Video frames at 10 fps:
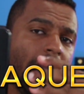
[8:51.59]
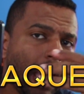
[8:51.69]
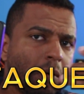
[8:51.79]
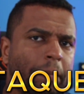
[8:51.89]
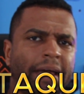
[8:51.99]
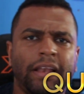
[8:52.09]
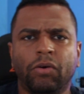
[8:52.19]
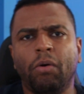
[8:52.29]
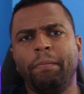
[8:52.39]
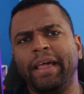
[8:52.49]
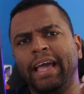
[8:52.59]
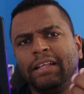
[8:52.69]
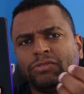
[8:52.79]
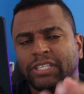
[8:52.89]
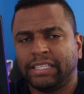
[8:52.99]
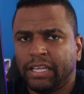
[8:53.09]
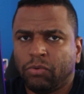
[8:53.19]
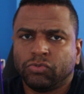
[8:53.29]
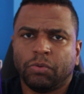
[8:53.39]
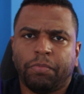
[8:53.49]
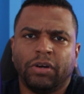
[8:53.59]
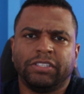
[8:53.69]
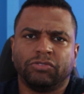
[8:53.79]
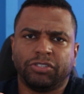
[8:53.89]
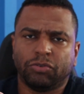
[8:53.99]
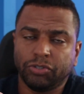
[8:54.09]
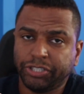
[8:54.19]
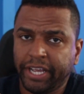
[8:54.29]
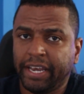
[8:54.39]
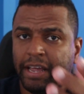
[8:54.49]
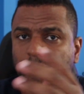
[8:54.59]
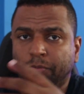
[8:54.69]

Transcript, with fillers: É um aparelho completo, já tem um suporte ao 5G, né?